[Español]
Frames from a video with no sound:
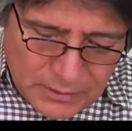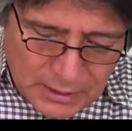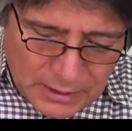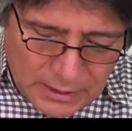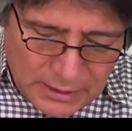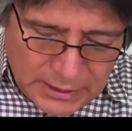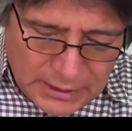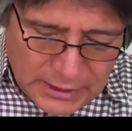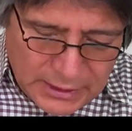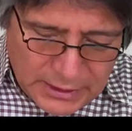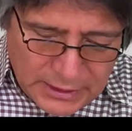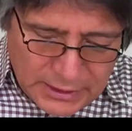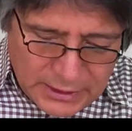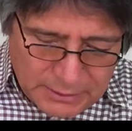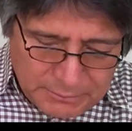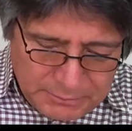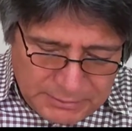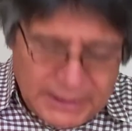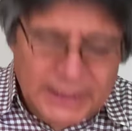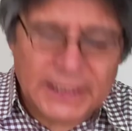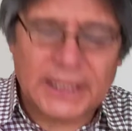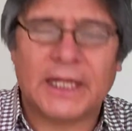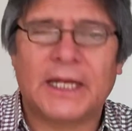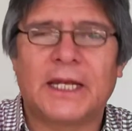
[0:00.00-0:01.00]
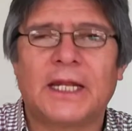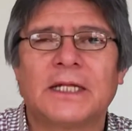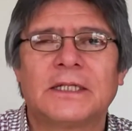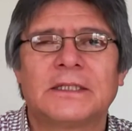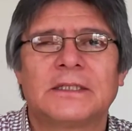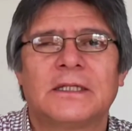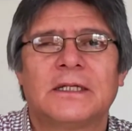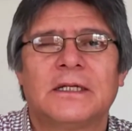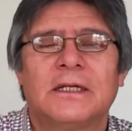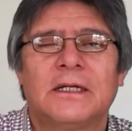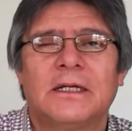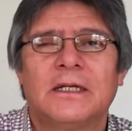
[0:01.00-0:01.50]
dicen eh,
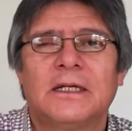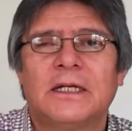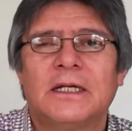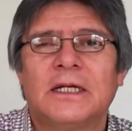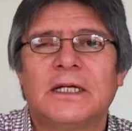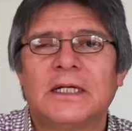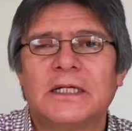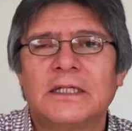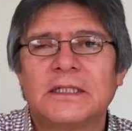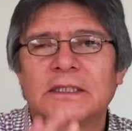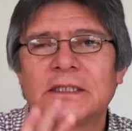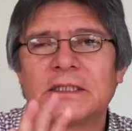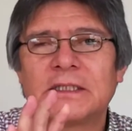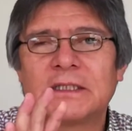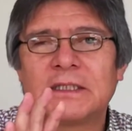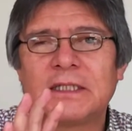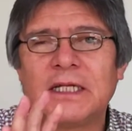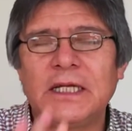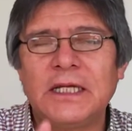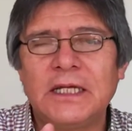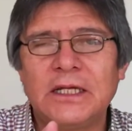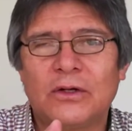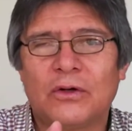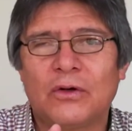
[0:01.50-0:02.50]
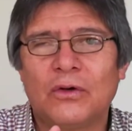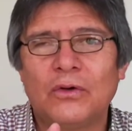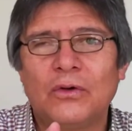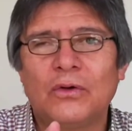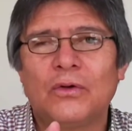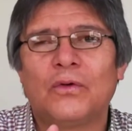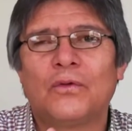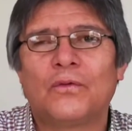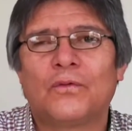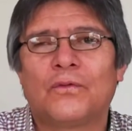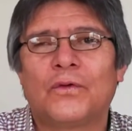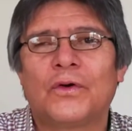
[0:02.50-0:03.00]
es,
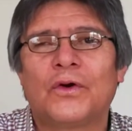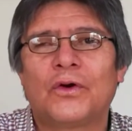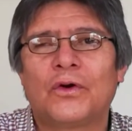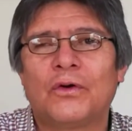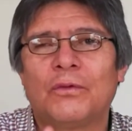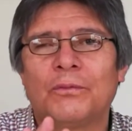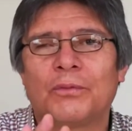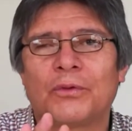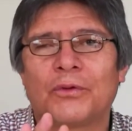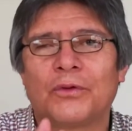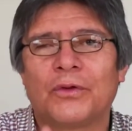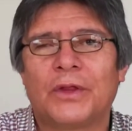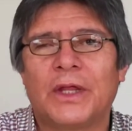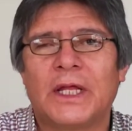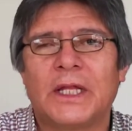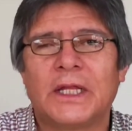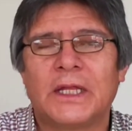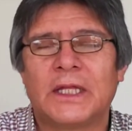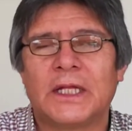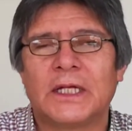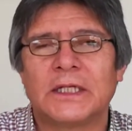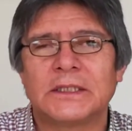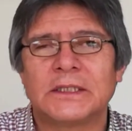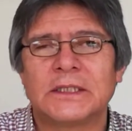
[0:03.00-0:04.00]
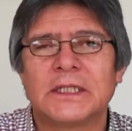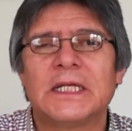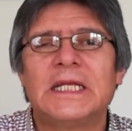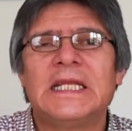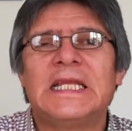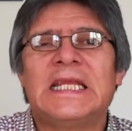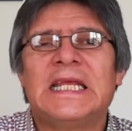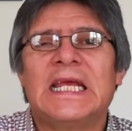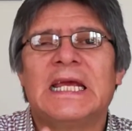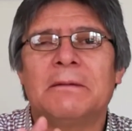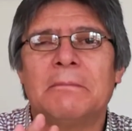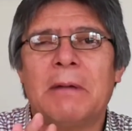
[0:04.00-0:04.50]
cinco fueron prudentes,
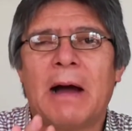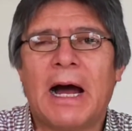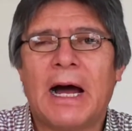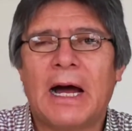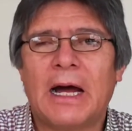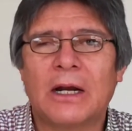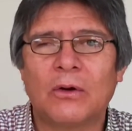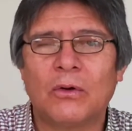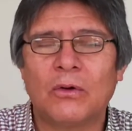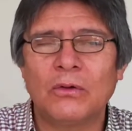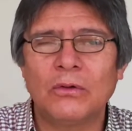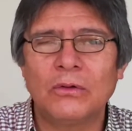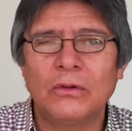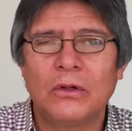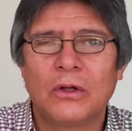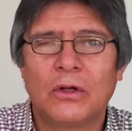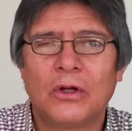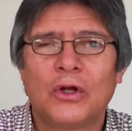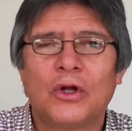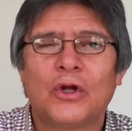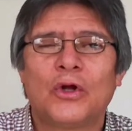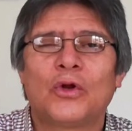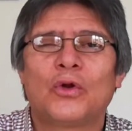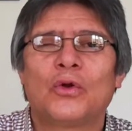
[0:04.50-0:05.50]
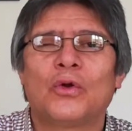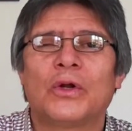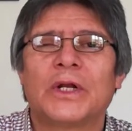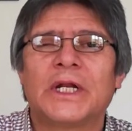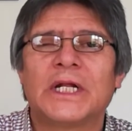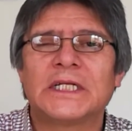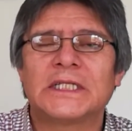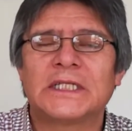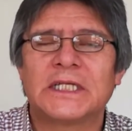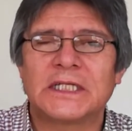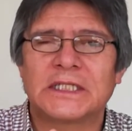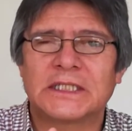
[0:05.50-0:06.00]
llevaron lo
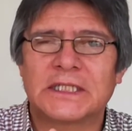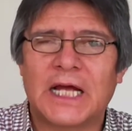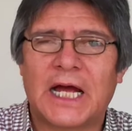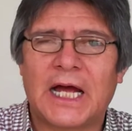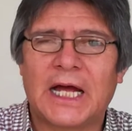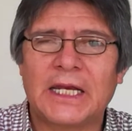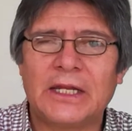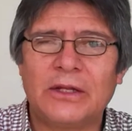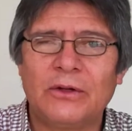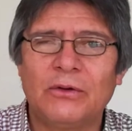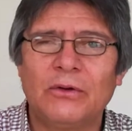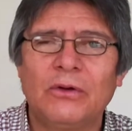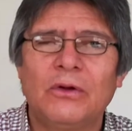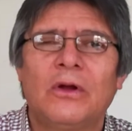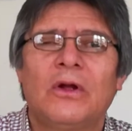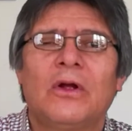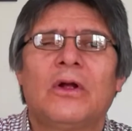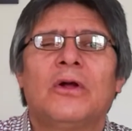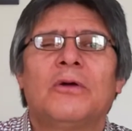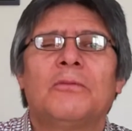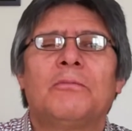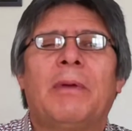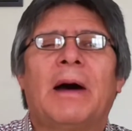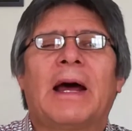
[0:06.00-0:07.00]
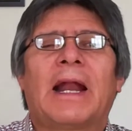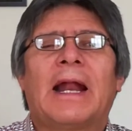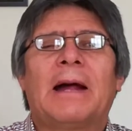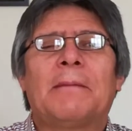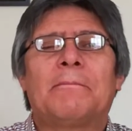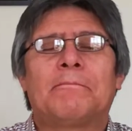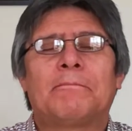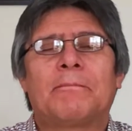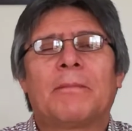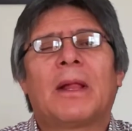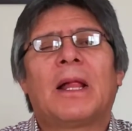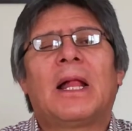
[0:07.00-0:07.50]
necesario
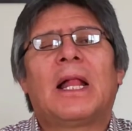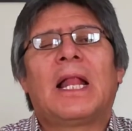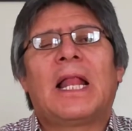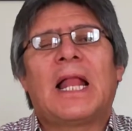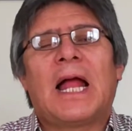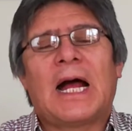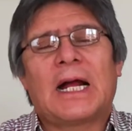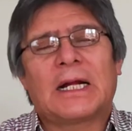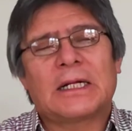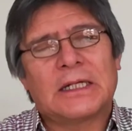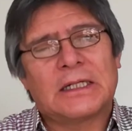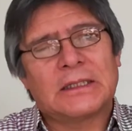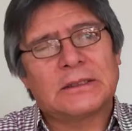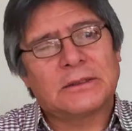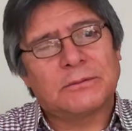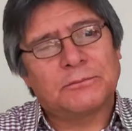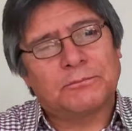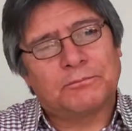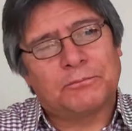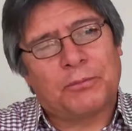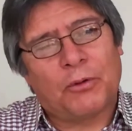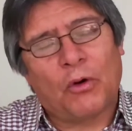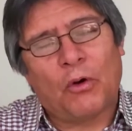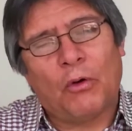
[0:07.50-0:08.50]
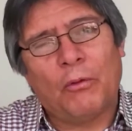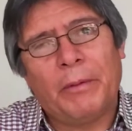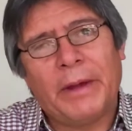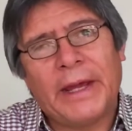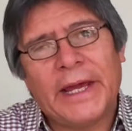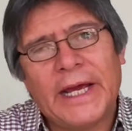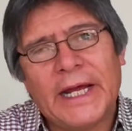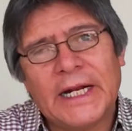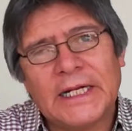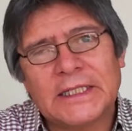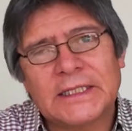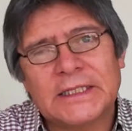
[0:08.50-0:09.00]
para
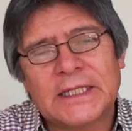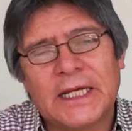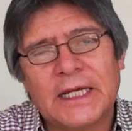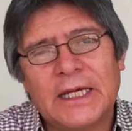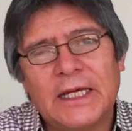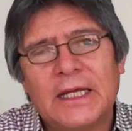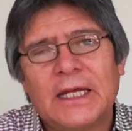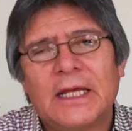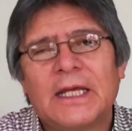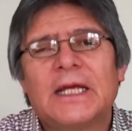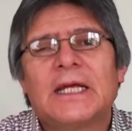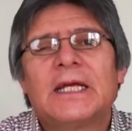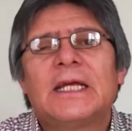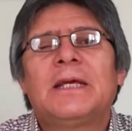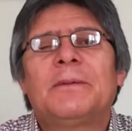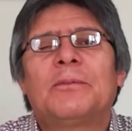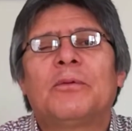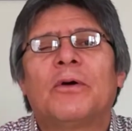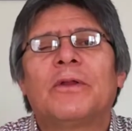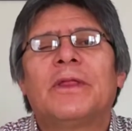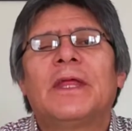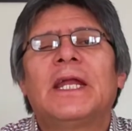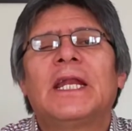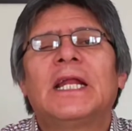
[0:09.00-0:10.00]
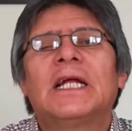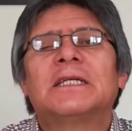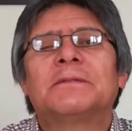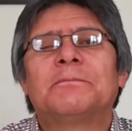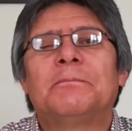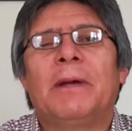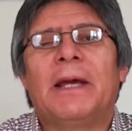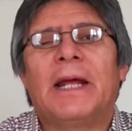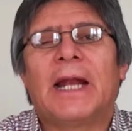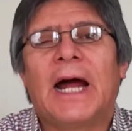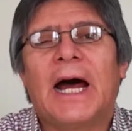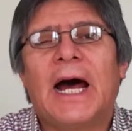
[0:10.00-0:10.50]
proveerse y poder
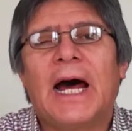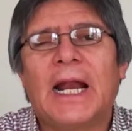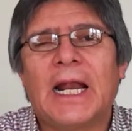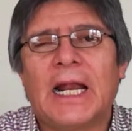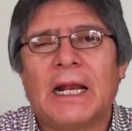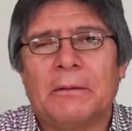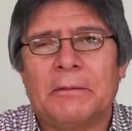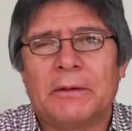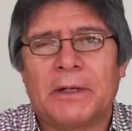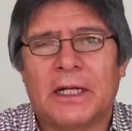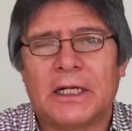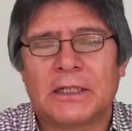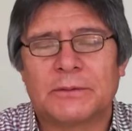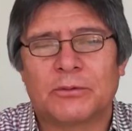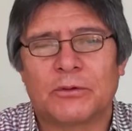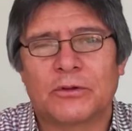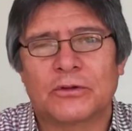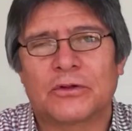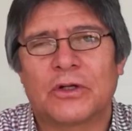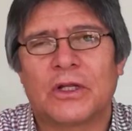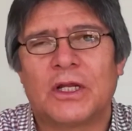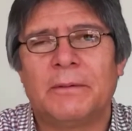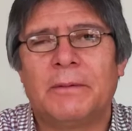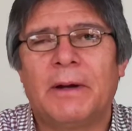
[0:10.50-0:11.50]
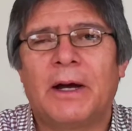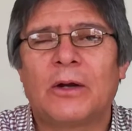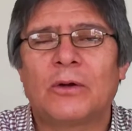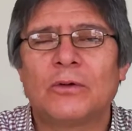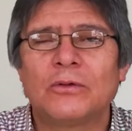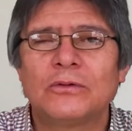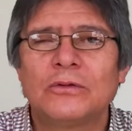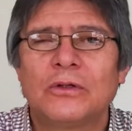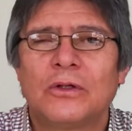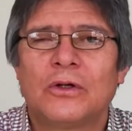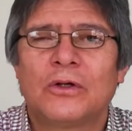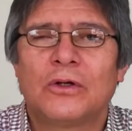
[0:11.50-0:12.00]
esperar la vida esposo.
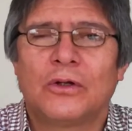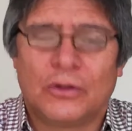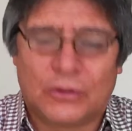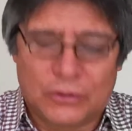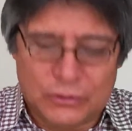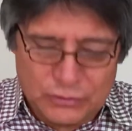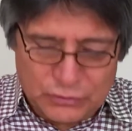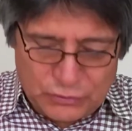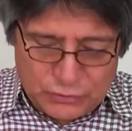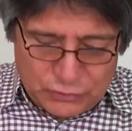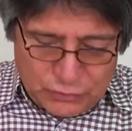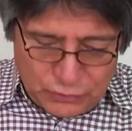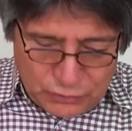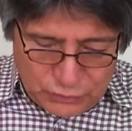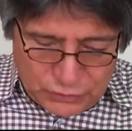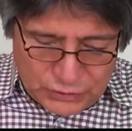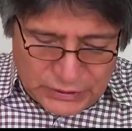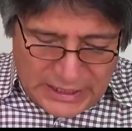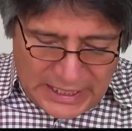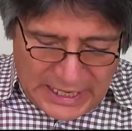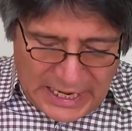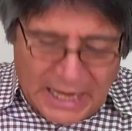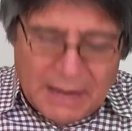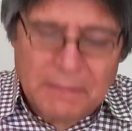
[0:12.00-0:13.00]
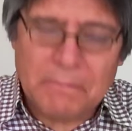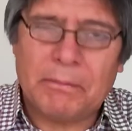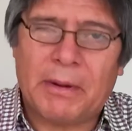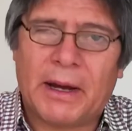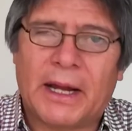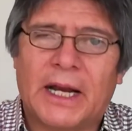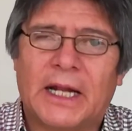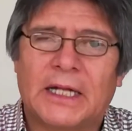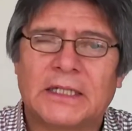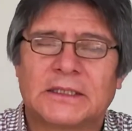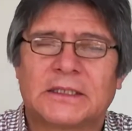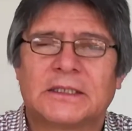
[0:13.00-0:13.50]
Llevaron sus
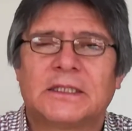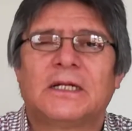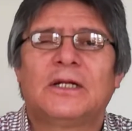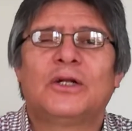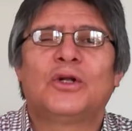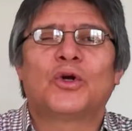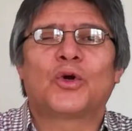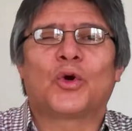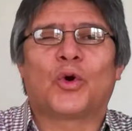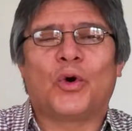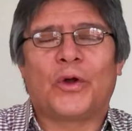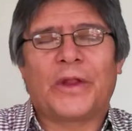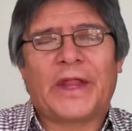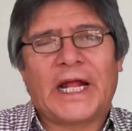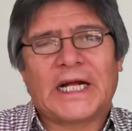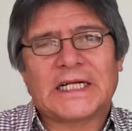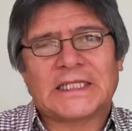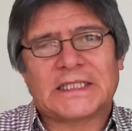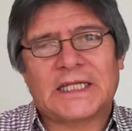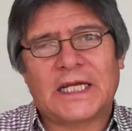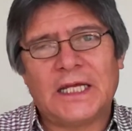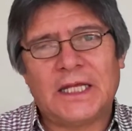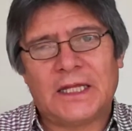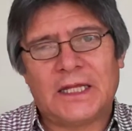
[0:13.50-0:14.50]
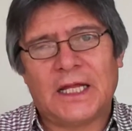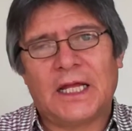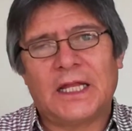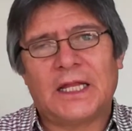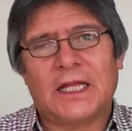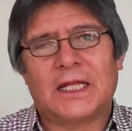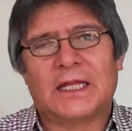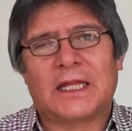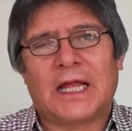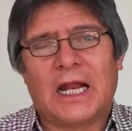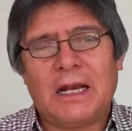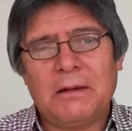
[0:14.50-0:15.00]
lámparas con aceite
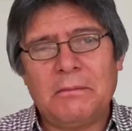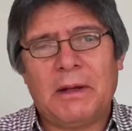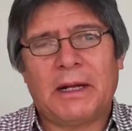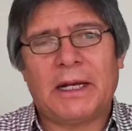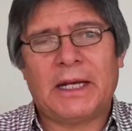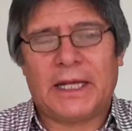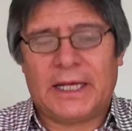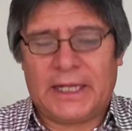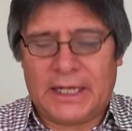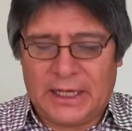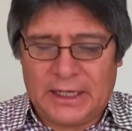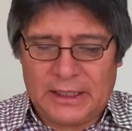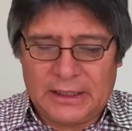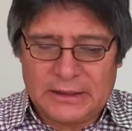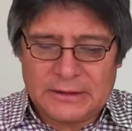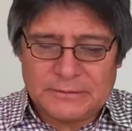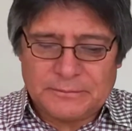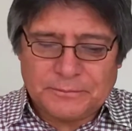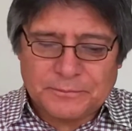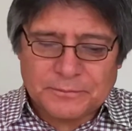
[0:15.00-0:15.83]
de tal manera